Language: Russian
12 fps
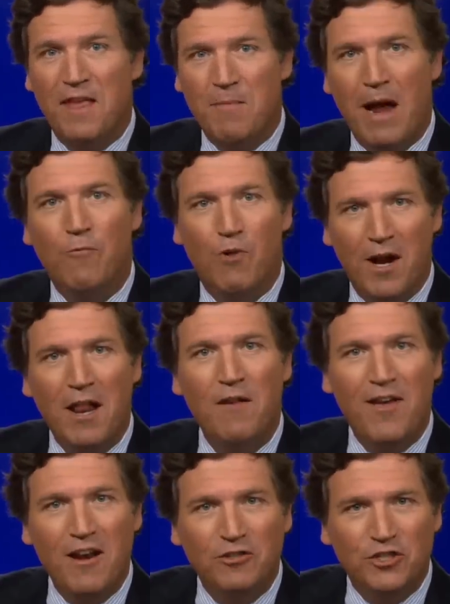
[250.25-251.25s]
что у них
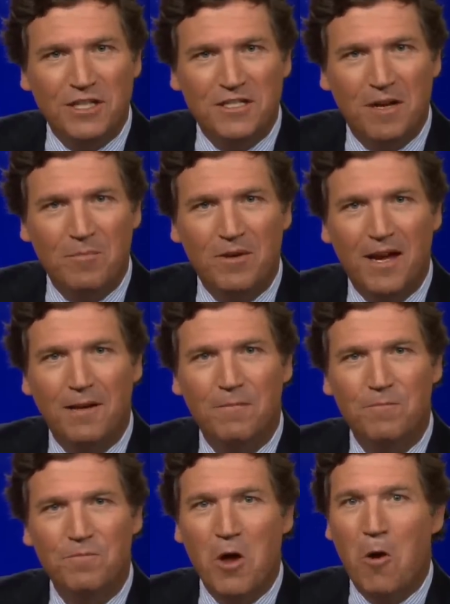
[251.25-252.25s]
может закончиться энергия.